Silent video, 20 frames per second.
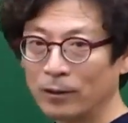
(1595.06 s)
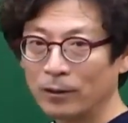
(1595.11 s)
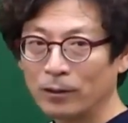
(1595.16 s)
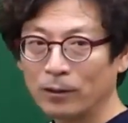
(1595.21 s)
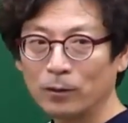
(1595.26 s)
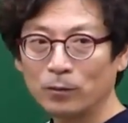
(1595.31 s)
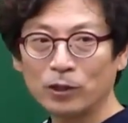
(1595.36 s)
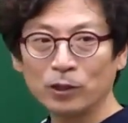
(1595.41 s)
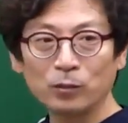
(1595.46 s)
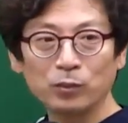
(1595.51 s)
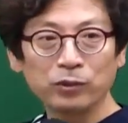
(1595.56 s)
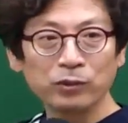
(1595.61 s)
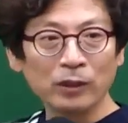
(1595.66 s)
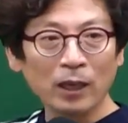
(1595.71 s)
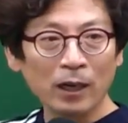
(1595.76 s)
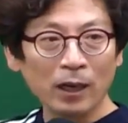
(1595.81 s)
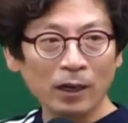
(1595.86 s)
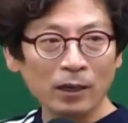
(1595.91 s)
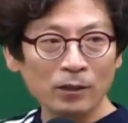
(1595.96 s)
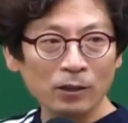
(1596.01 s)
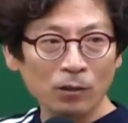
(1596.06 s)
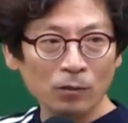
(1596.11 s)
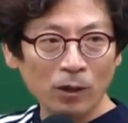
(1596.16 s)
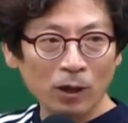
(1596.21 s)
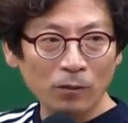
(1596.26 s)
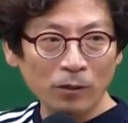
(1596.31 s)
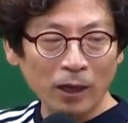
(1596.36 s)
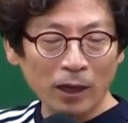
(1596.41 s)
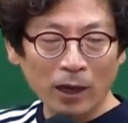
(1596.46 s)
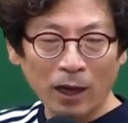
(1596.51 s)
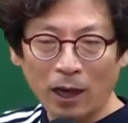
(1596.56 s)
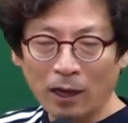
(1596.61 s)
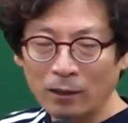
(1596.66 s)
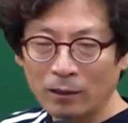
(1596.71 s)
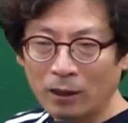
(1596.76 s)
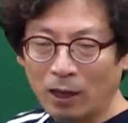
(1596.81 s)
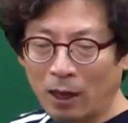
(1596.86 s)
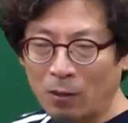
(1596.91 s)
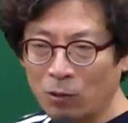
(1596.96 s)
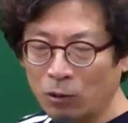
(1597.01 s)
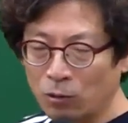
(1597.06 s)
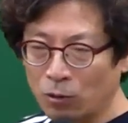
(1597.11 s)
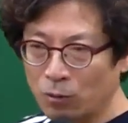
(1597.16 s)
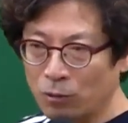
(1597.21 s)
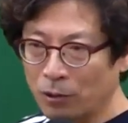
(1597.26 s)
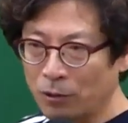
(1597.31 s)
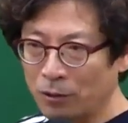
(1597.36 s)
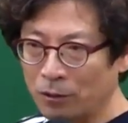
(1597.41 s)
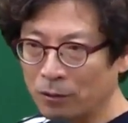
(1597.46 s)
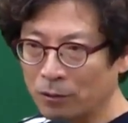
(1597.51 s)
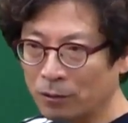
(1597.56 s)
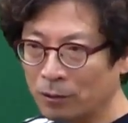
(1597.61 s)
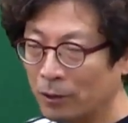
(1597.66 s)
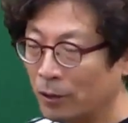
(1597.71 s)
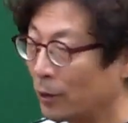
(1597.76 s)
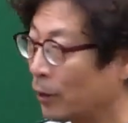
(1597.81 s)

여러분 지금 분할하기 전과 후에 하는 게 아무것도 없어요.